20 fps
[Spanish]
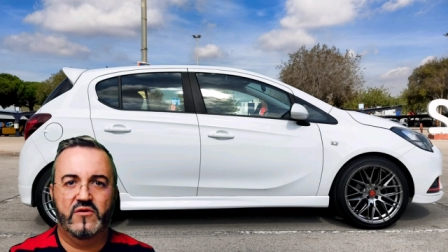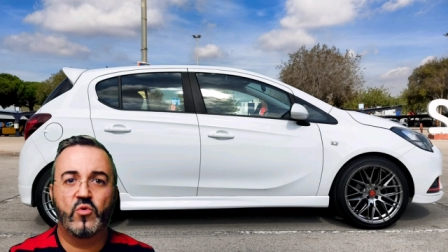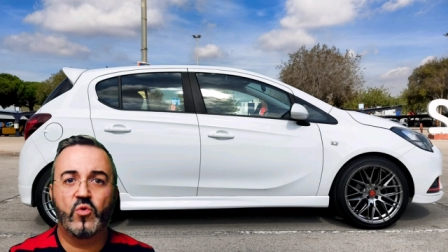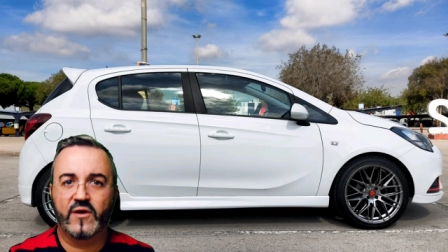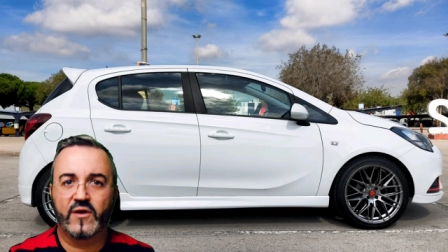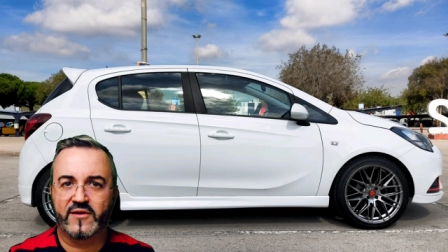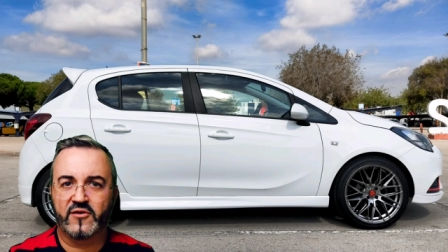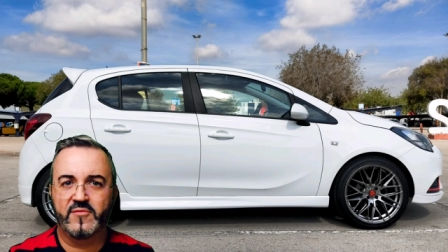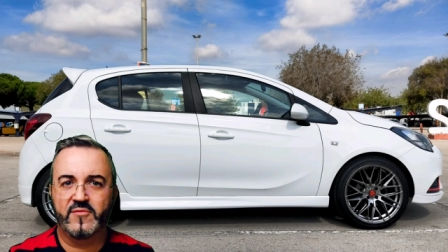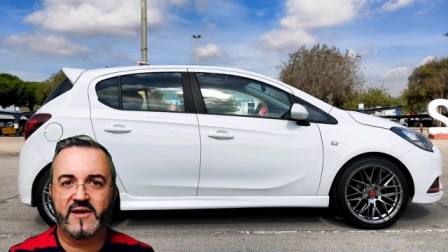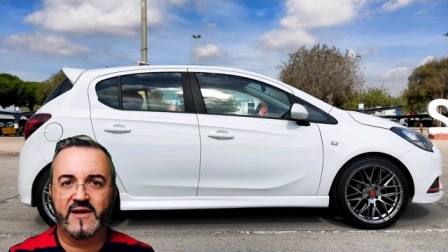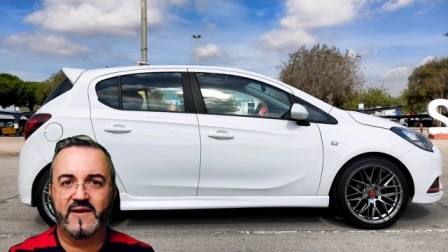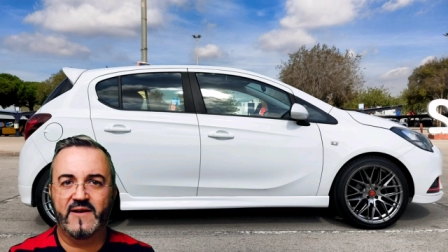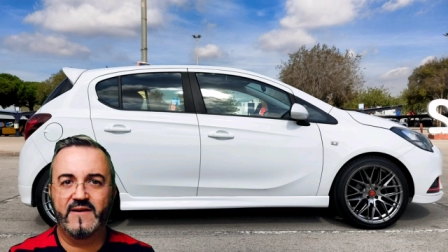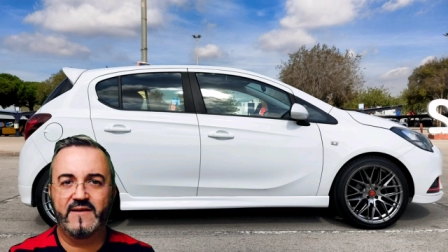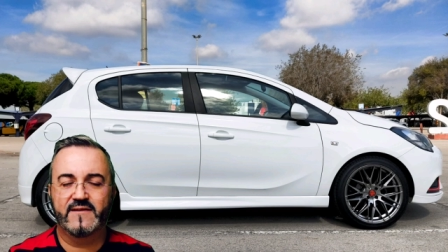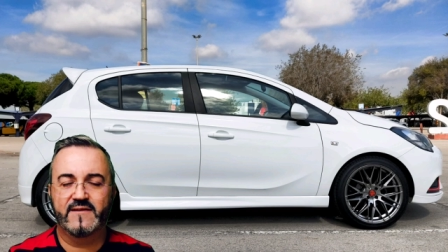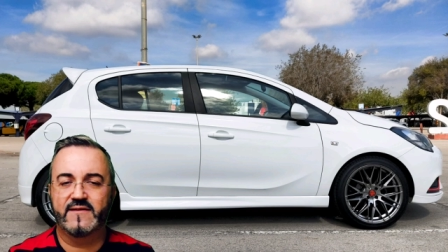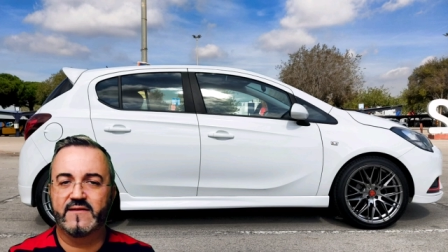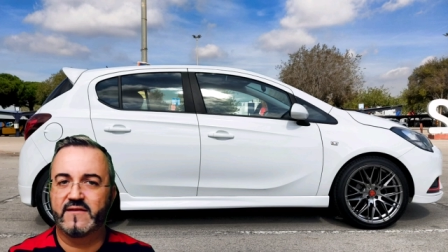4.000,
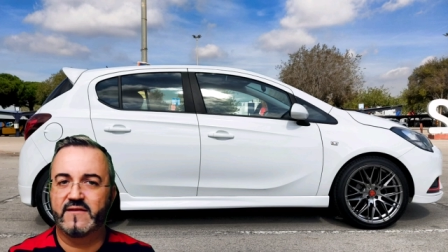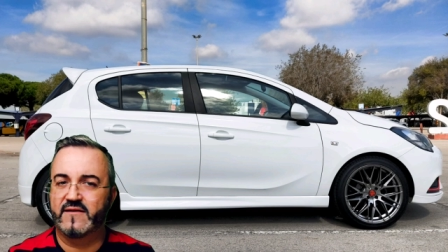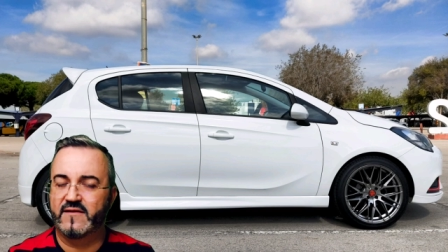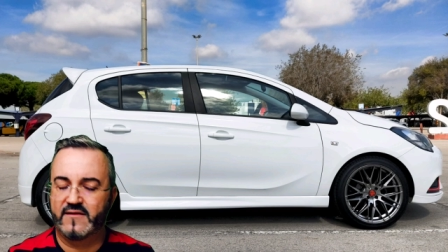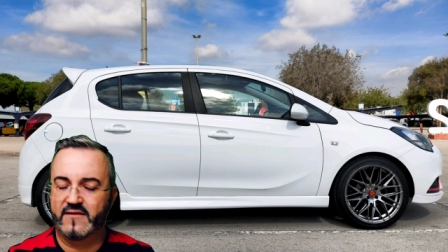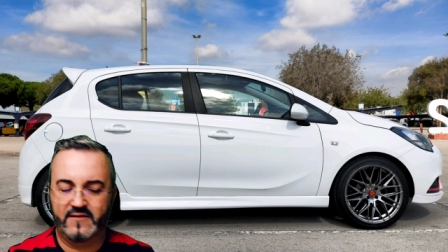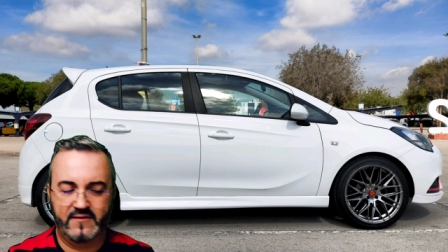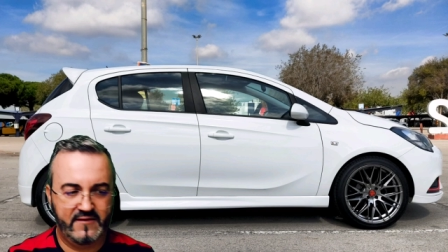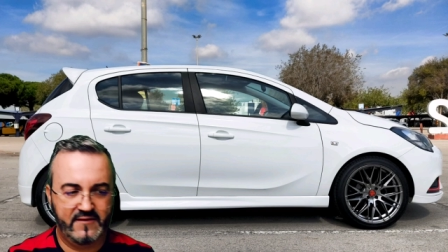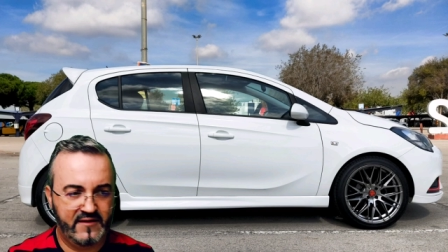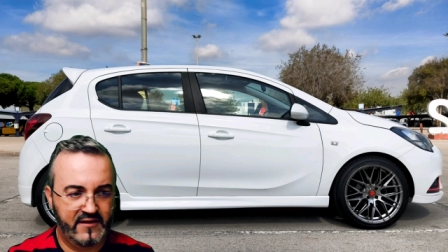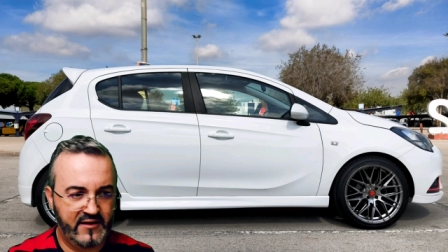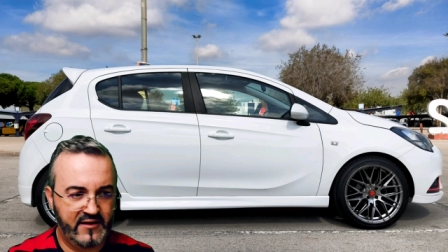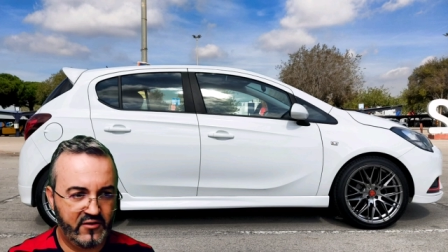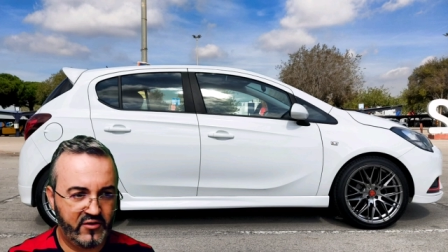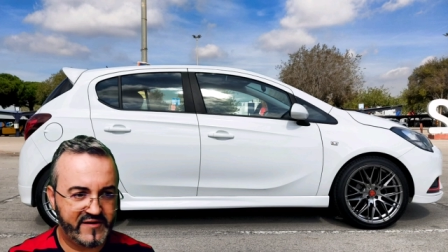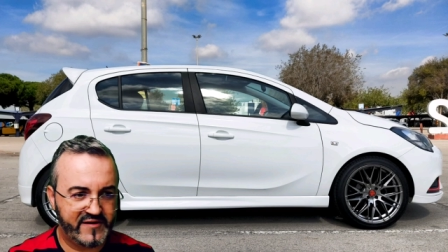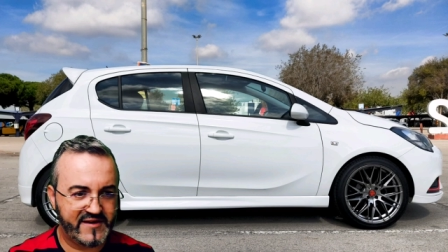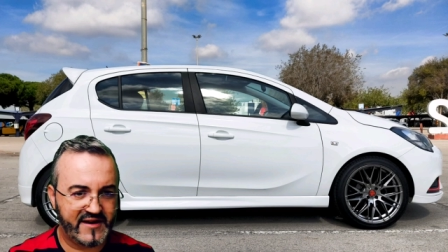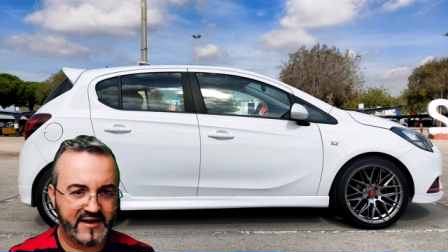¿eh?
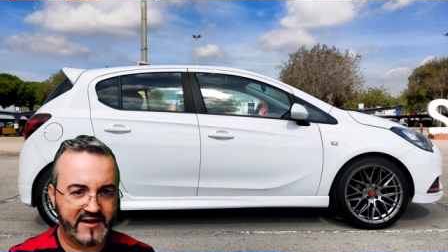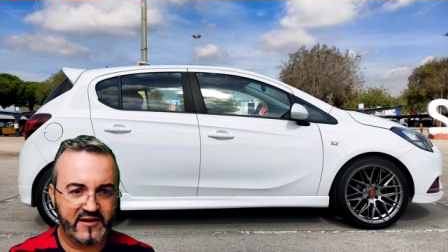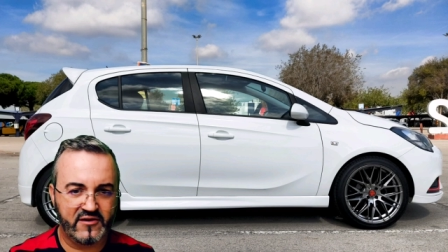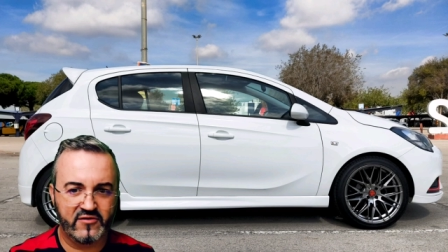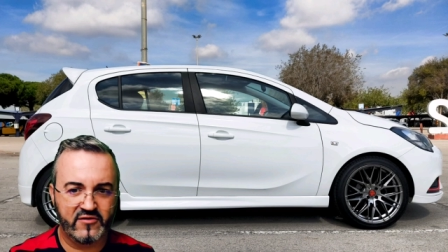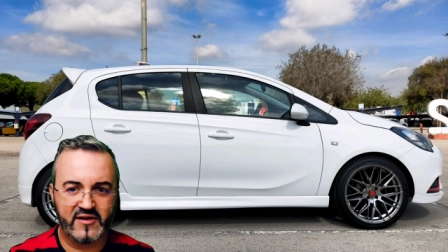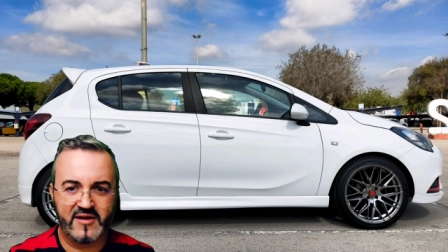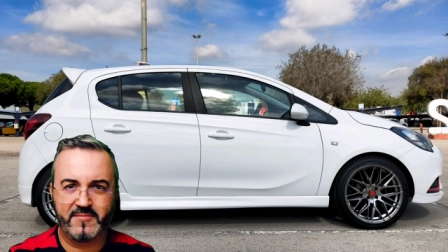no exagero,